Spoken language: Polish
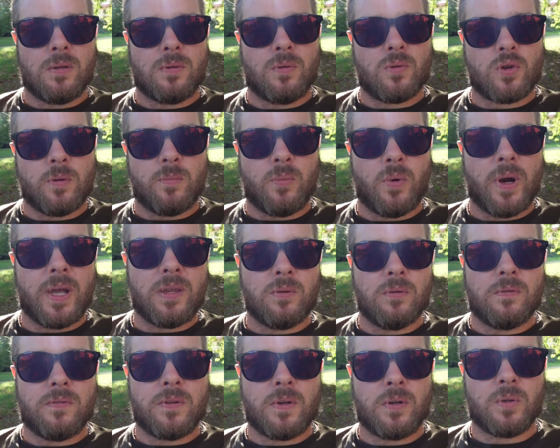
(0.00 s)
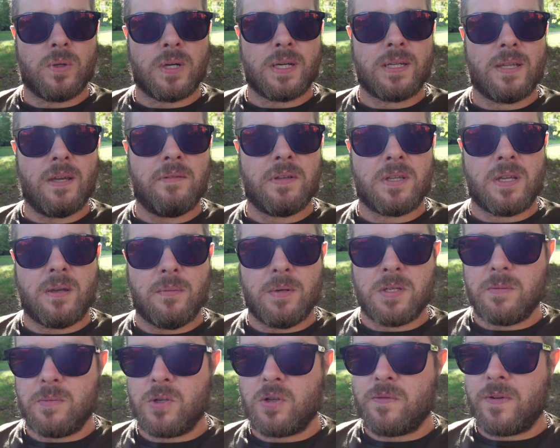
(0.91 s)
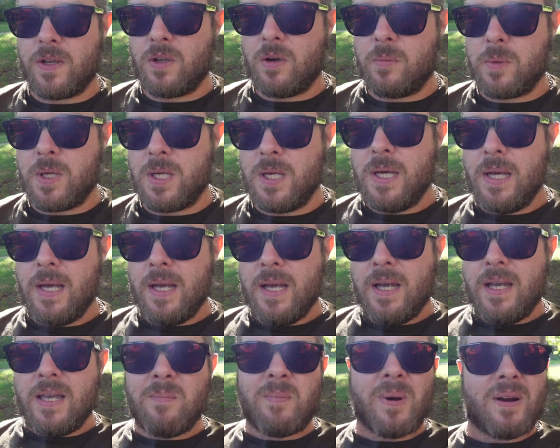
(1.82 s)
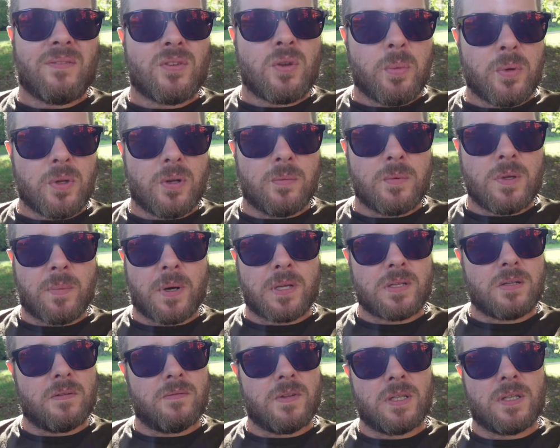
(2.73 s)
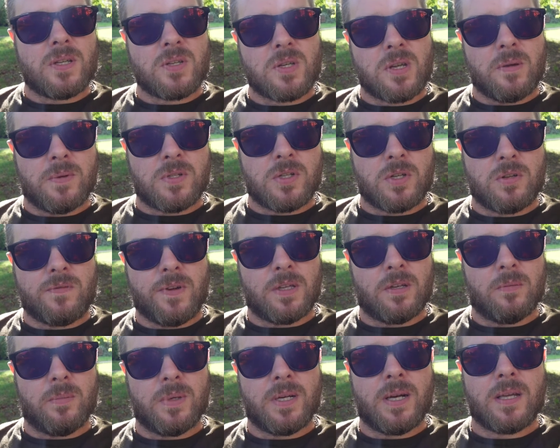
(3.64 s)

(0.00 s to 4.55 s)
dużo błędów, których nawet nie będziemy świadomi i prawdopodobnie pracownik pracownik też nie będzie świadomy.